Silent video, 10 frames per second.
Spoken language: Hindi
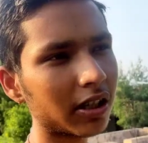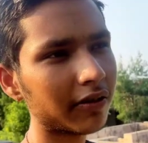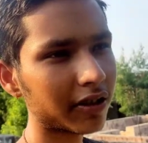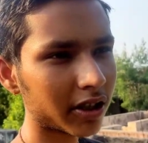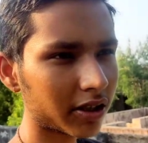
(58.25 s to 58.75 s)
जी
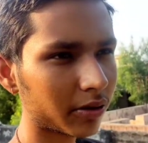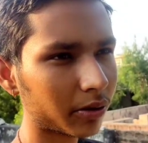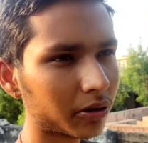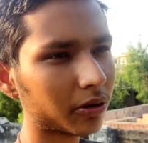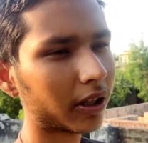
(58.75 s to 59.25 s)
का विसर्जन
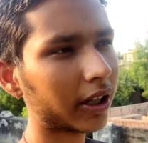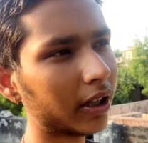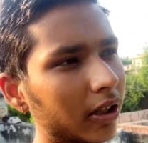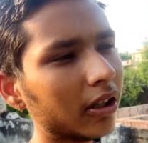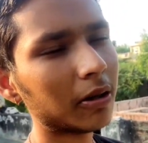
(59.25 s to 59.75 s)
हो चुका
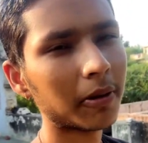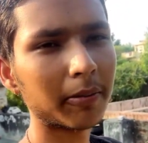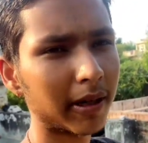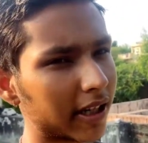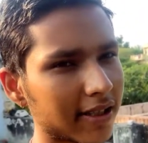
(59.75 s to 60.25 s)
है
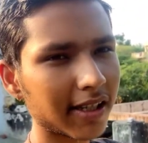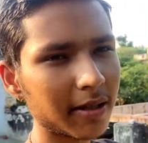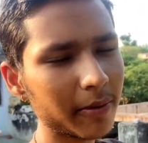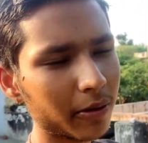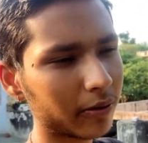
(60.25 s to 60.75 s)
मेरे बनास नदी